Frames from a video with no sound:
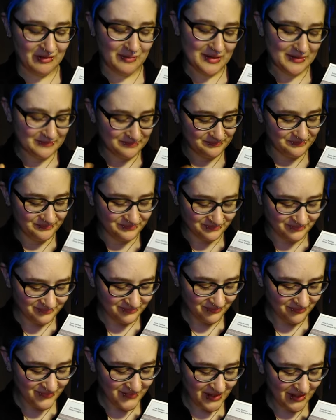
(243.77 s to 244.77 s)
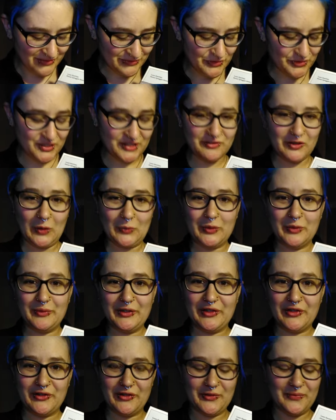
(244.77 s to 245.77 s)
Ma vabbè, lo scriverò più
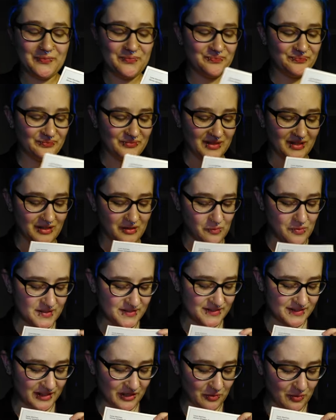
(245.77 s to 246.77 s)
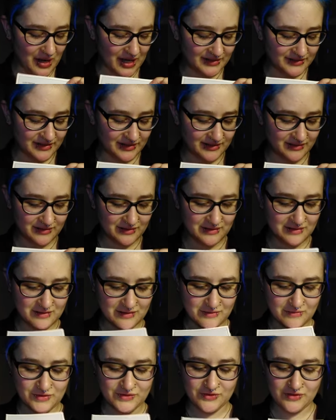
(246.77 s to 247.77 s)
piccolo. Questi riquadri,
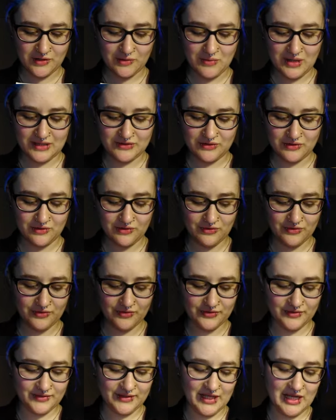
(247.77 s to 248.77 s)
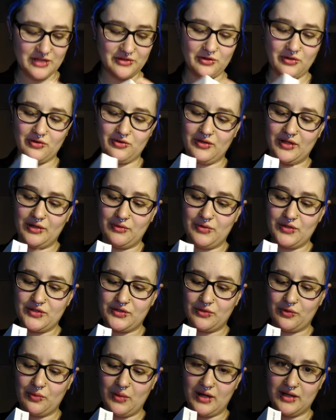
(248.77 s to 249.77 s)
questo riquadro dietro e
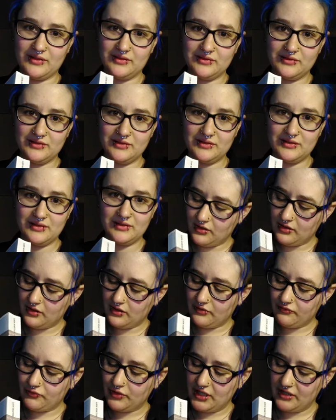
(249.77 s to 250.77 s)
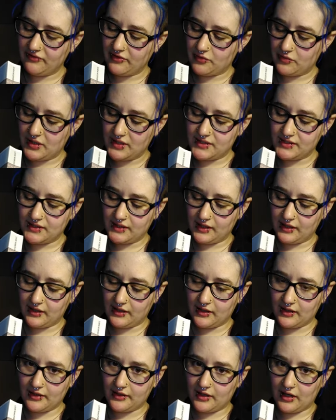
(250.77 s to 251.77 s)
questo qua, volevano
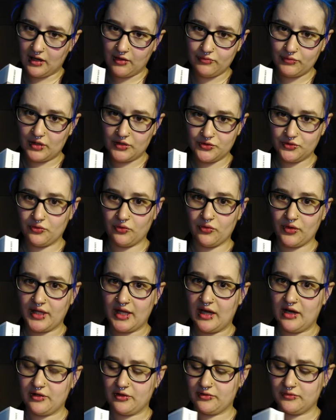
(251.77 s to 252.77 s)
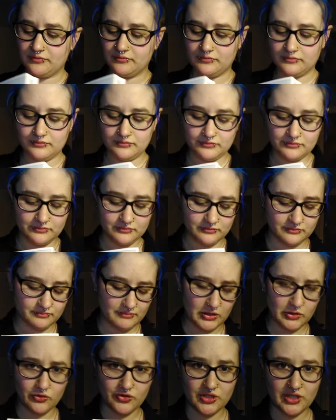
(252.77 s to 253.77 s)
essere un azzurro chiaro,
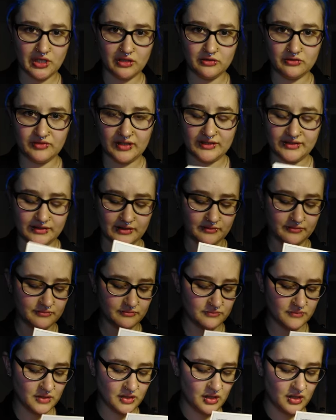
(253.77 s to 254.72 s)
ma non ce l'hanno fatta.